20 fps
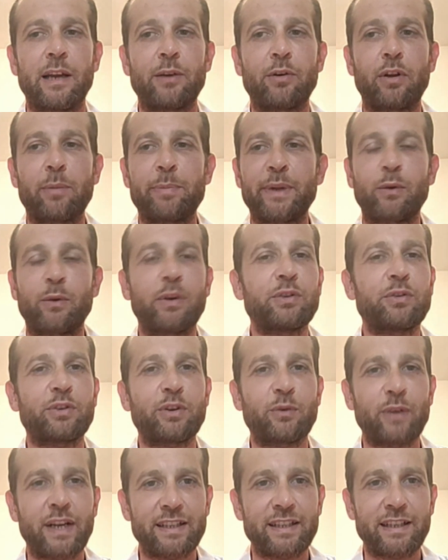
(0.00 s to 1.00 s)
Allora, per quanto
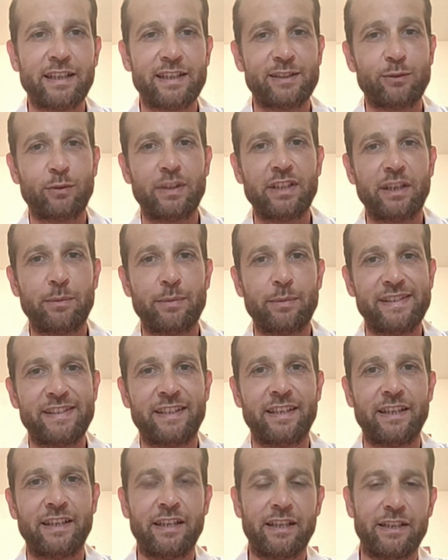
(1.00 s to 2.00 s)
riguarda la squadra
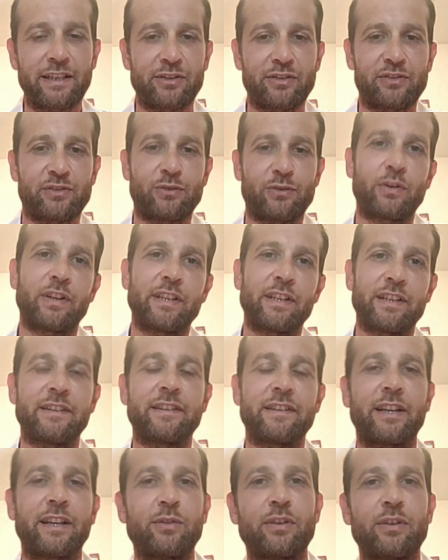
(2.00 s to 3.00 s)
maschile, ci sono
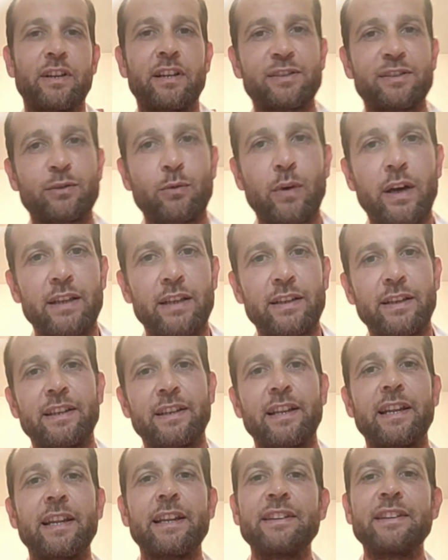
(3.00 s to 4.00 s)
all'interno della squadra
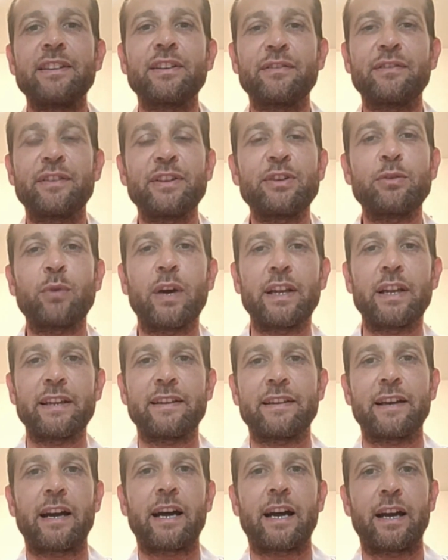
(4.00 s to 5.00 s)
delle
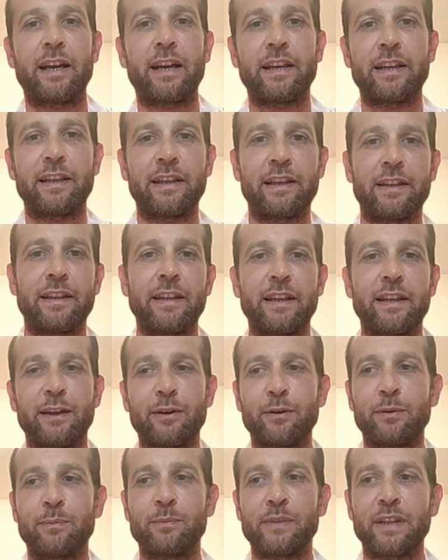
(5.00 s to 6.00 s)
individualità e delle,
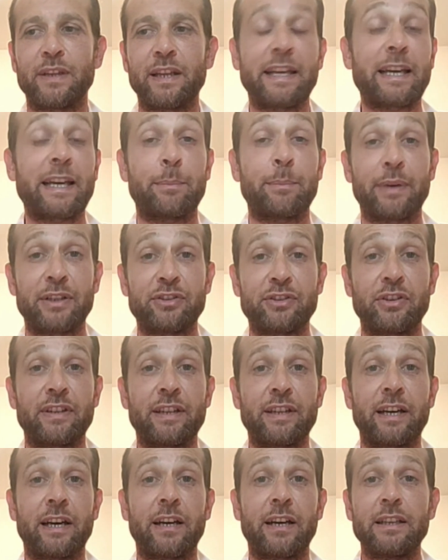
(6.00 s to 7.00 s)
delle
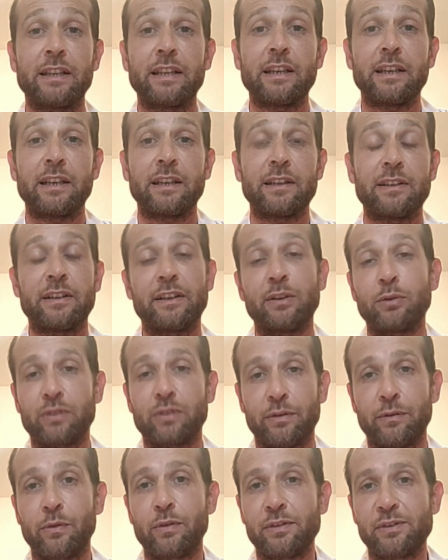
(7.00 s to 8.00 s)
capacità di
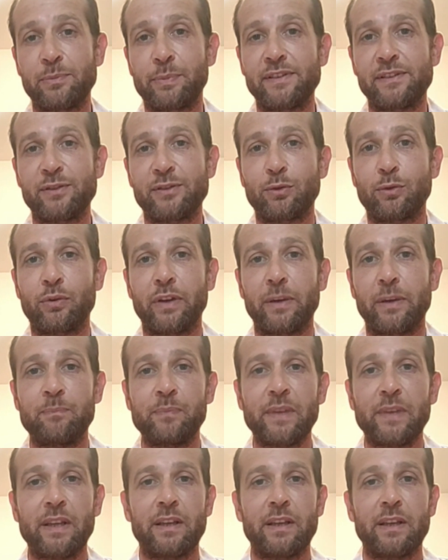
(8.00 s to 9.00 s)
notevole spessore.